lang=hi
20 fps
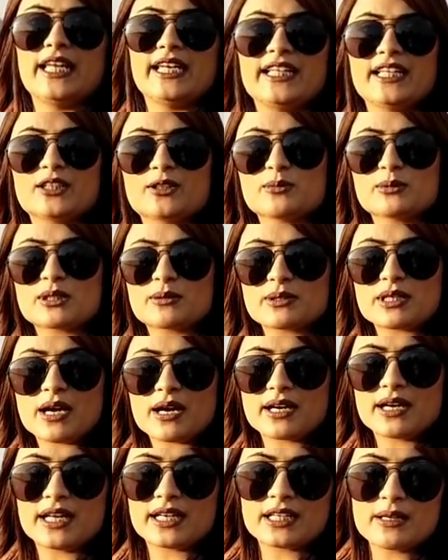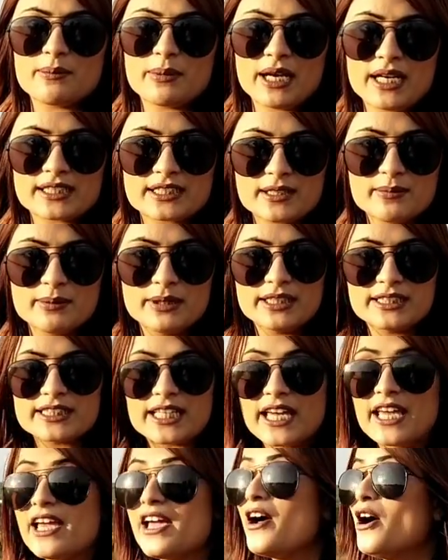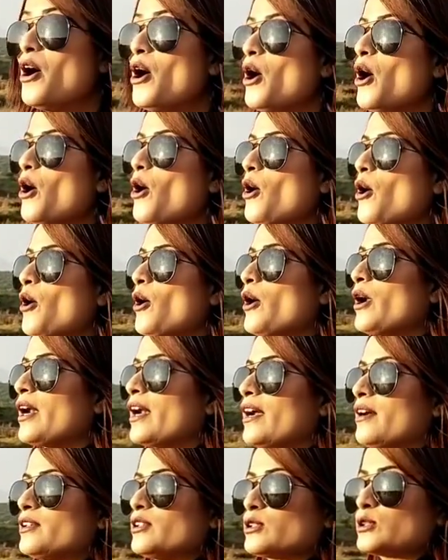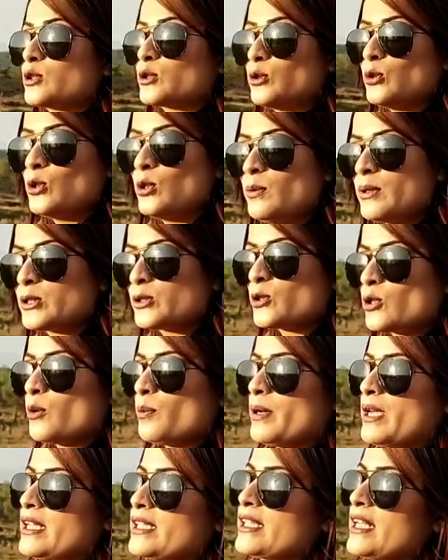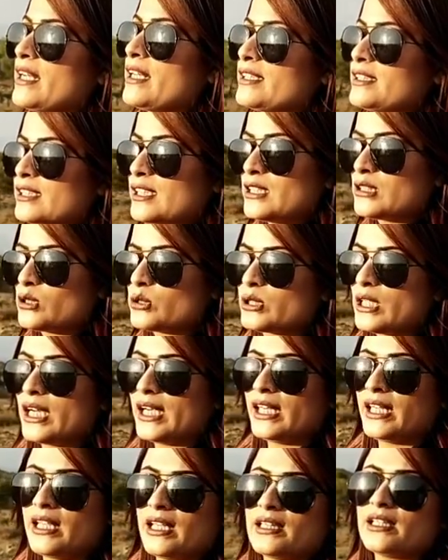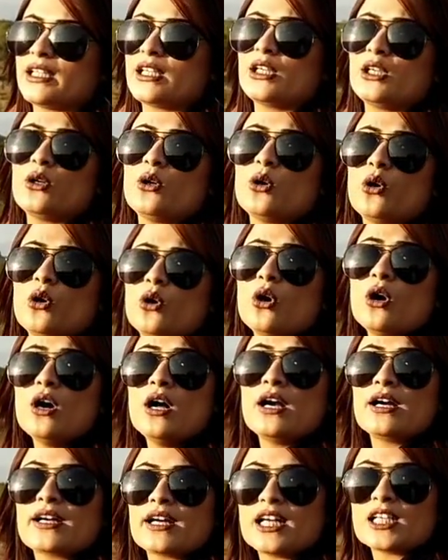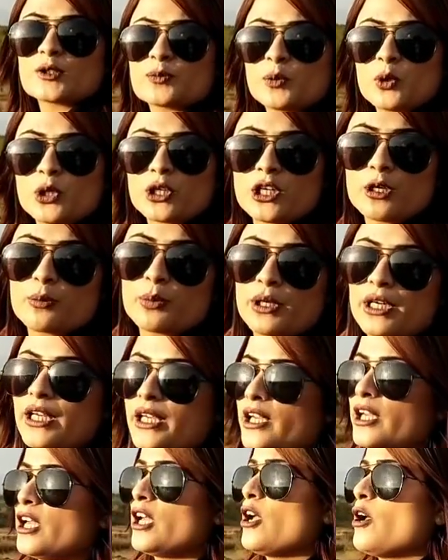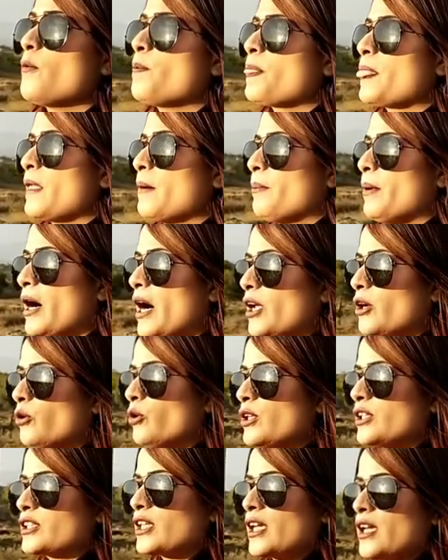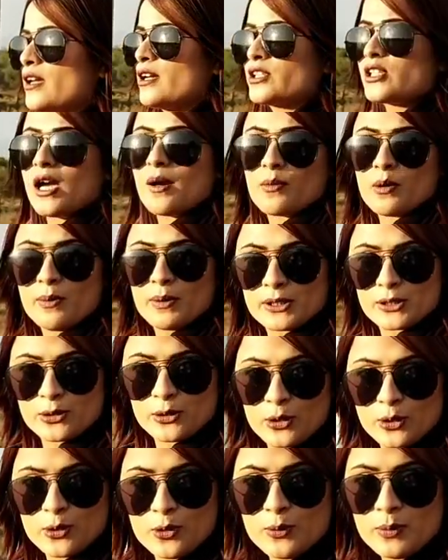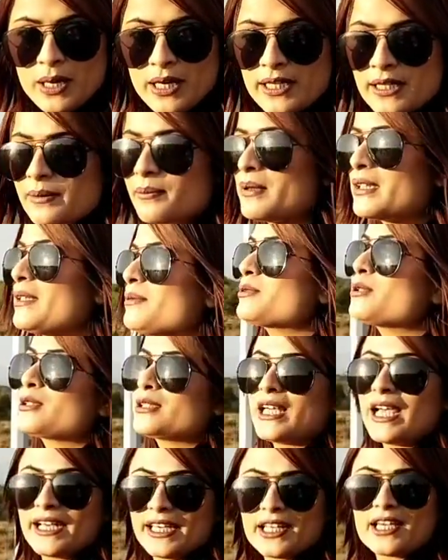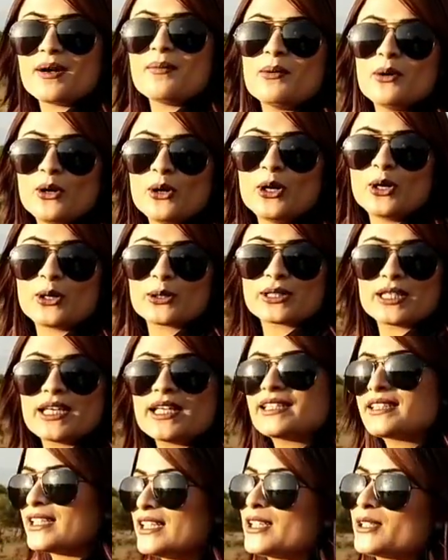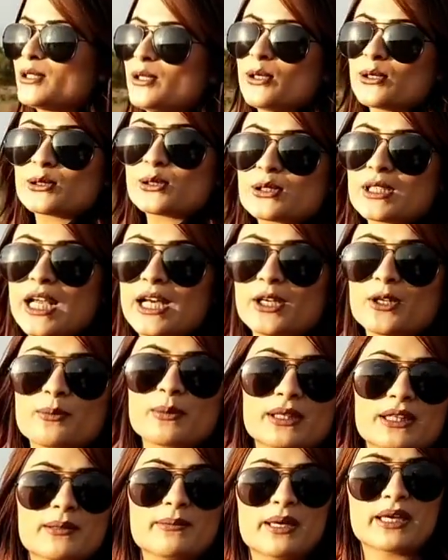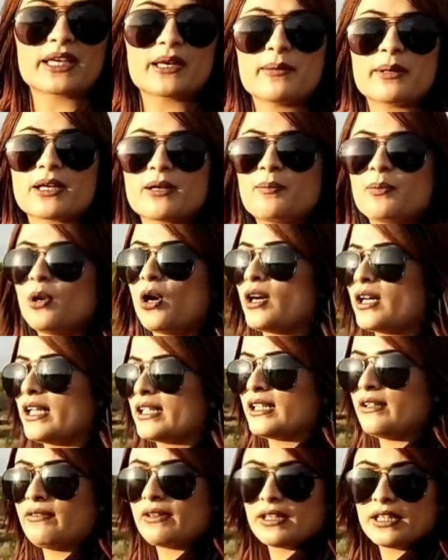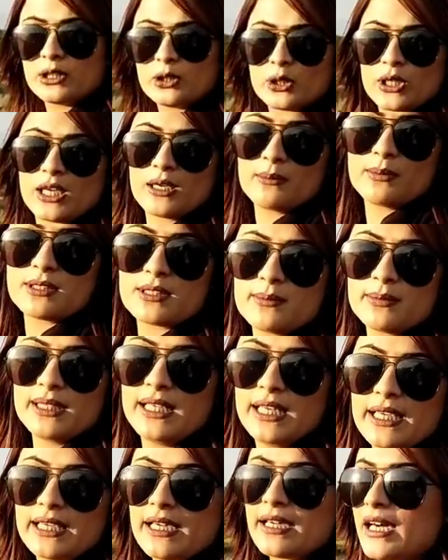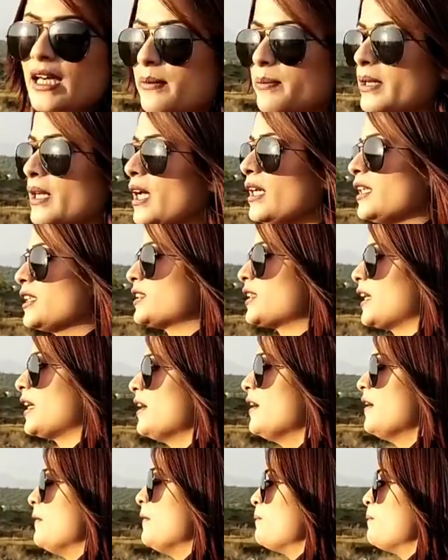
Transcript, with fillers: लेनी है तो मुझे यहाँ घर के बाहर से मिल जाए और स्कूल बच्चों को भेजना है नज़दीक सोसाइटी के अंदर ही हो ट्रांसपोर्ट ना पड़े पार्क होने चाहिए शाम को बच्चों को घुमाने मतलब सोसाइटी का माहौल होता है ना इसीलिए तो लोग सोसाइटी में इतने महंगे महंगे प्लॉट रहते हैं वरना तो कहीं भी ज़मीन लेके घर बना लिया जाए